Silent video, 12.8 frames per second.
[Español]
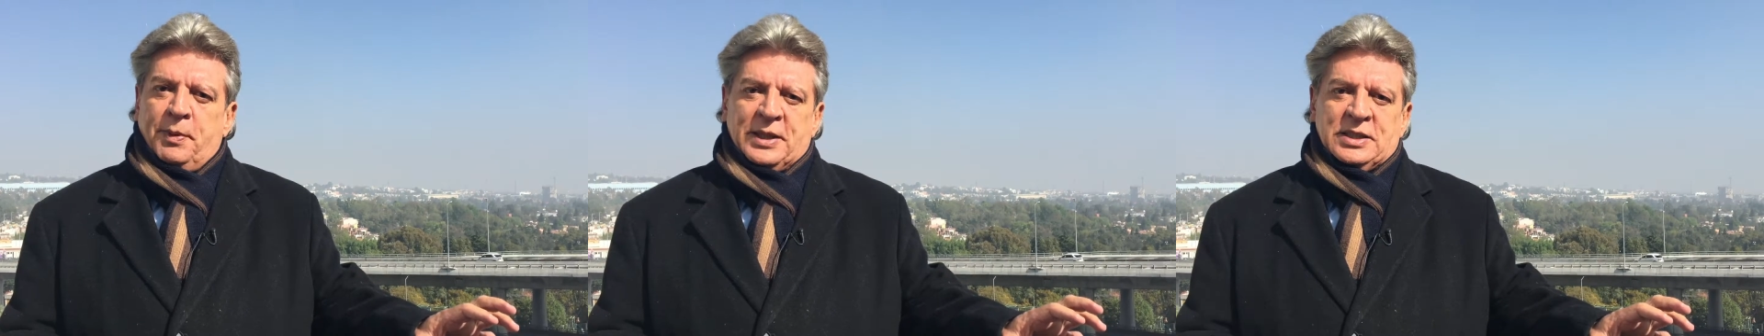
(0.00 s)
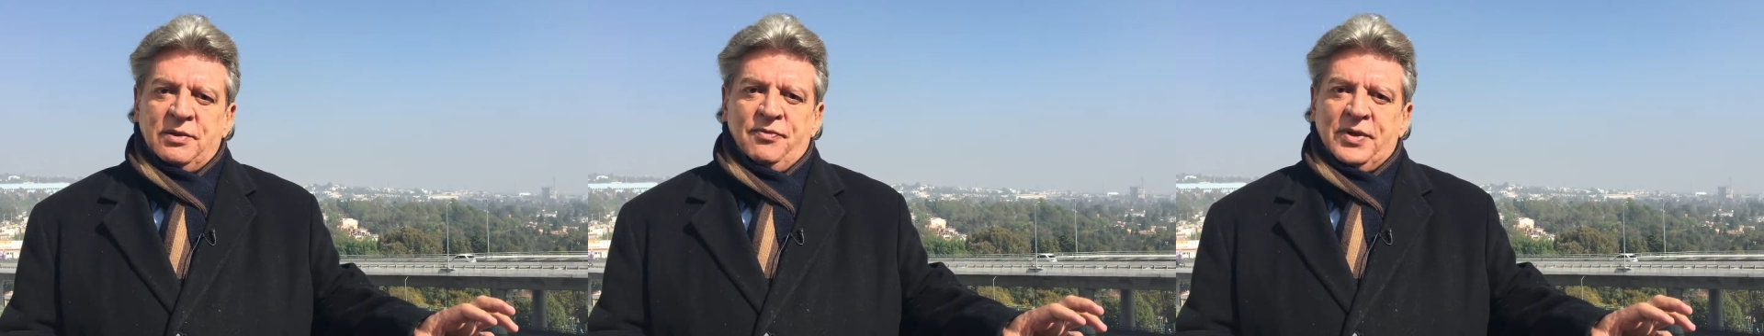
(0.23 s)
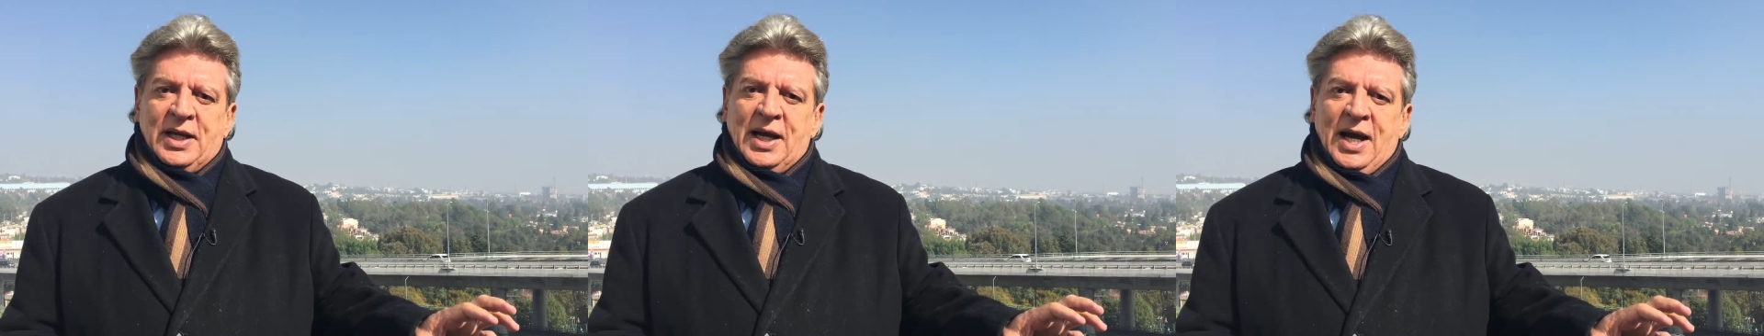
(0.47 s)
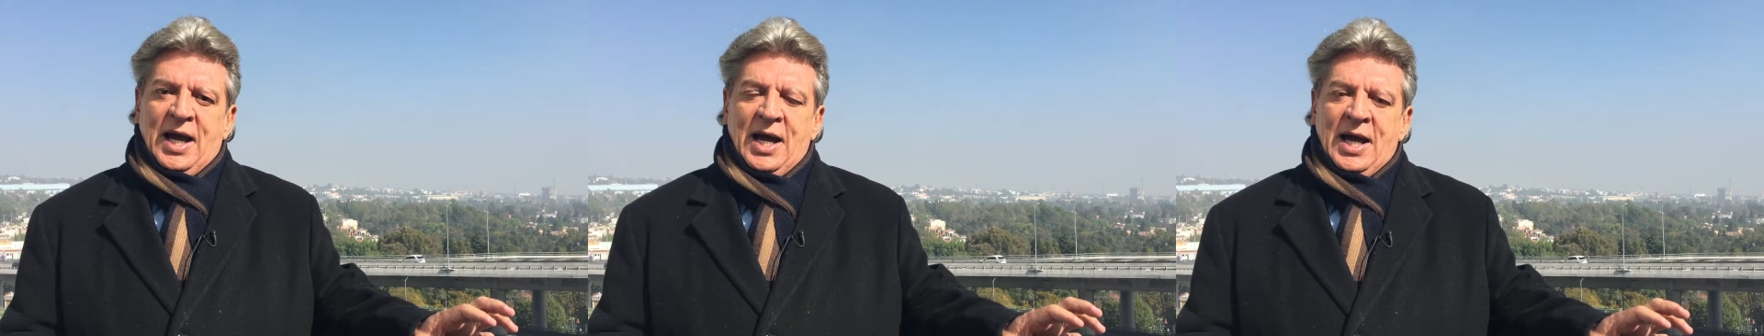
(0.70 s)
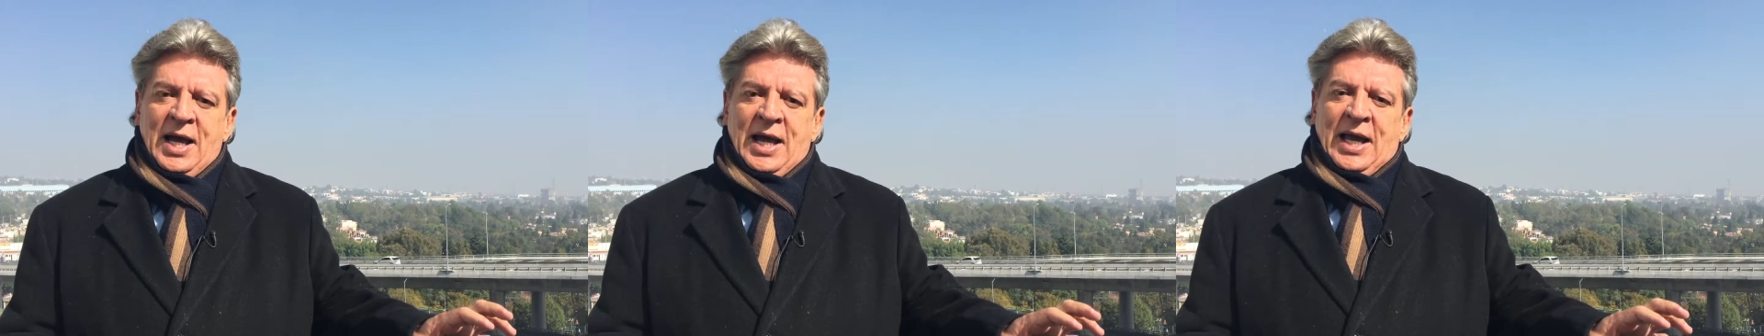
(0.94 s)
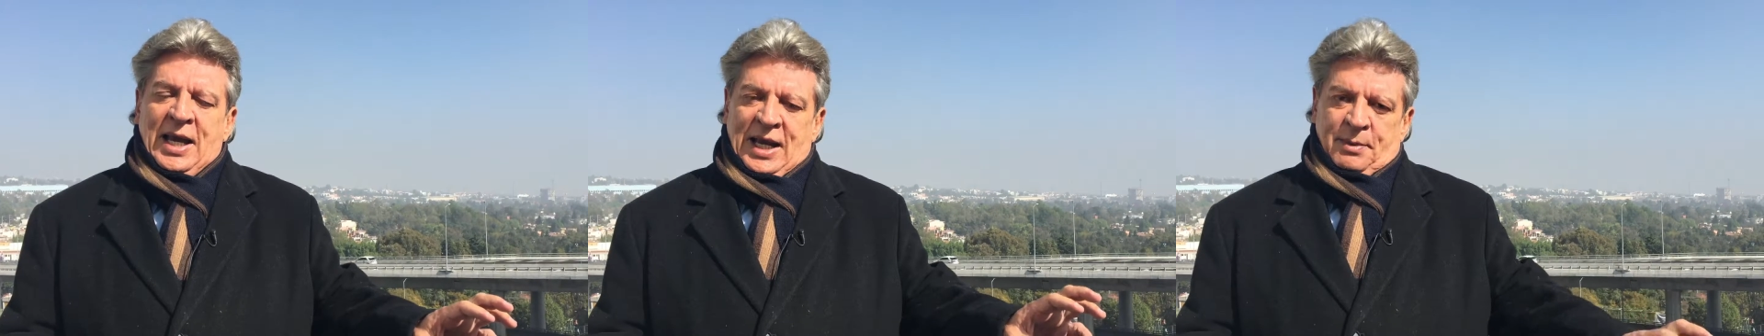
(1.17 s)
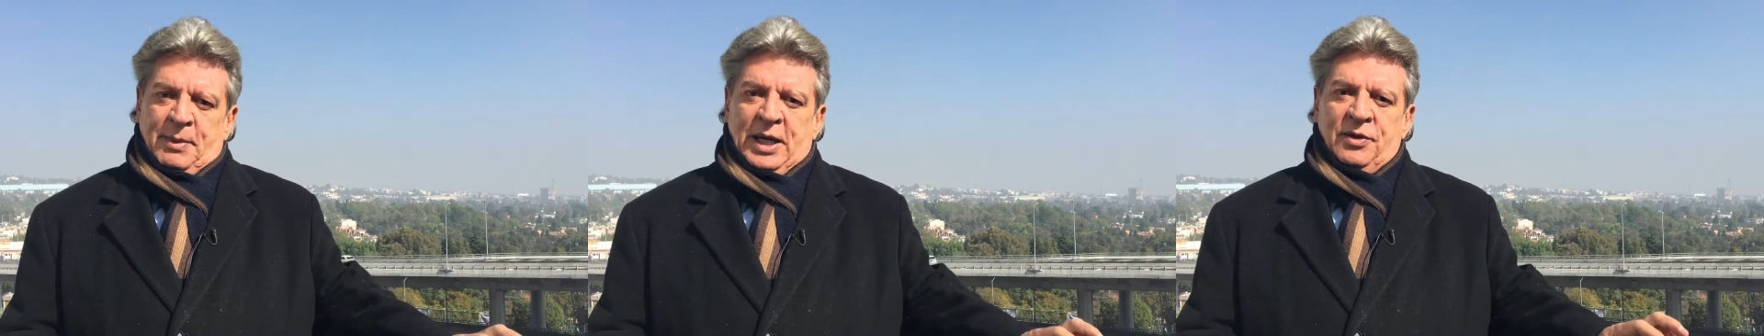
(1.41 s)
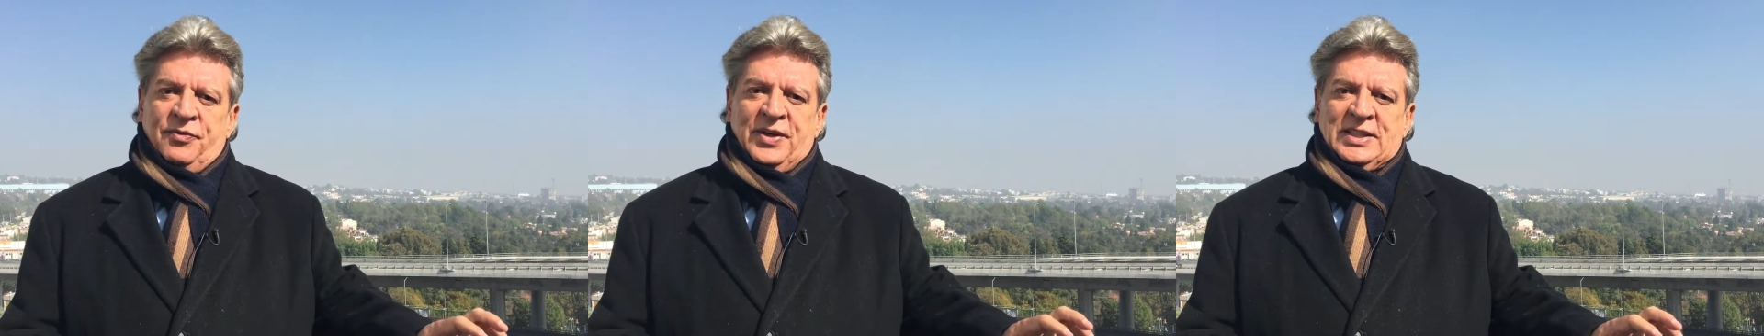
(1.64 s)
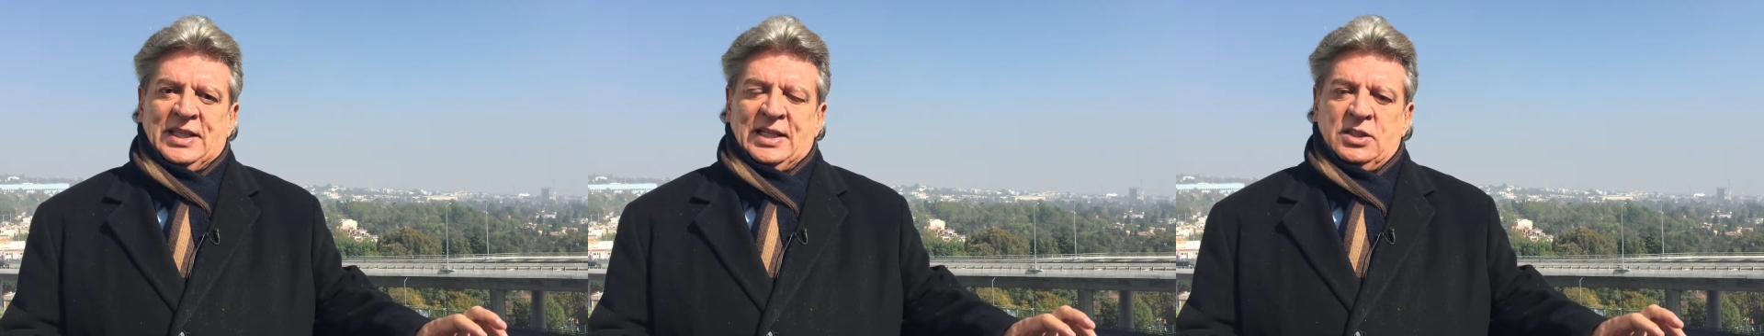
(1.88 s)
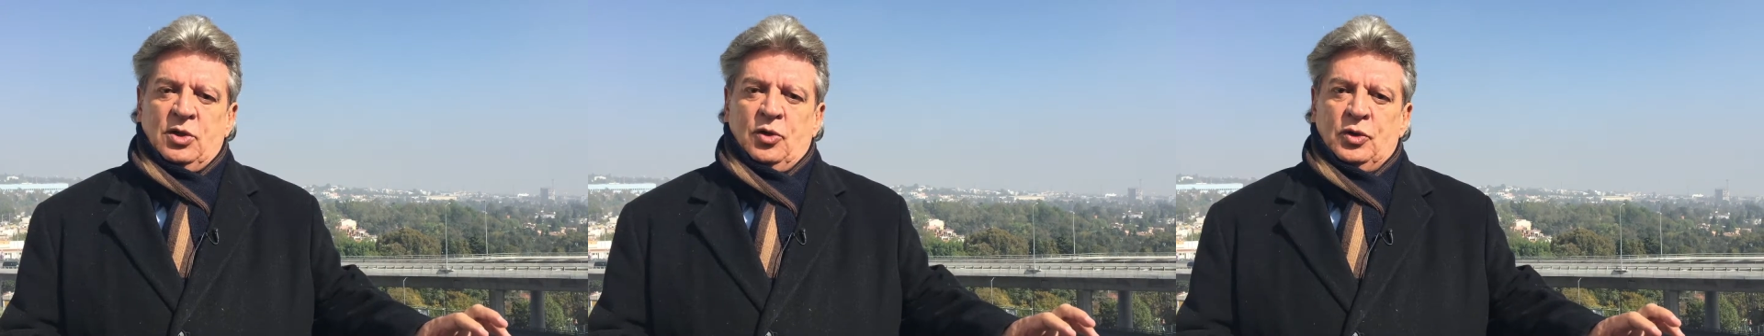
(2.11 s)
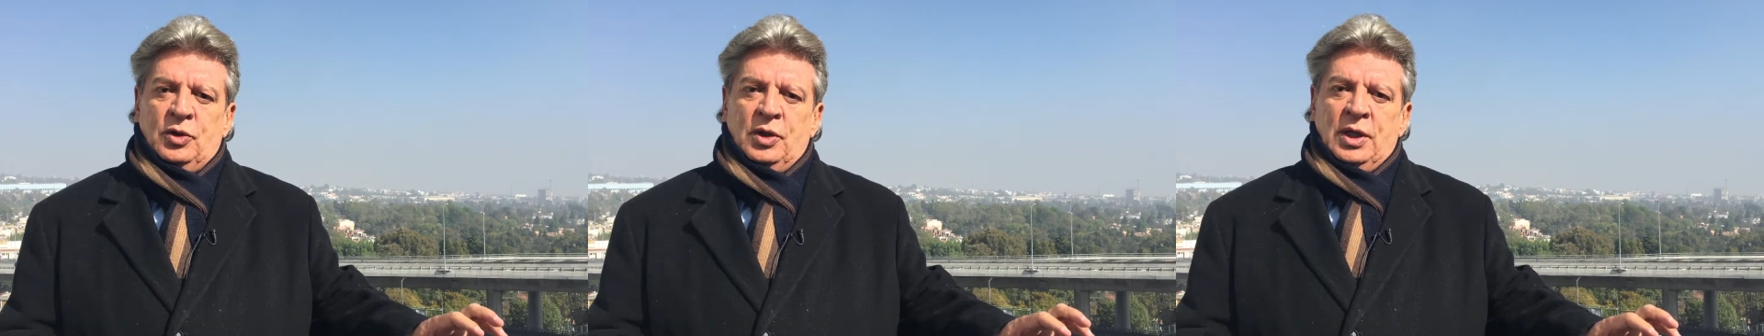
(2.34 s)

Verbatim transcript: pacífica en la manifestación,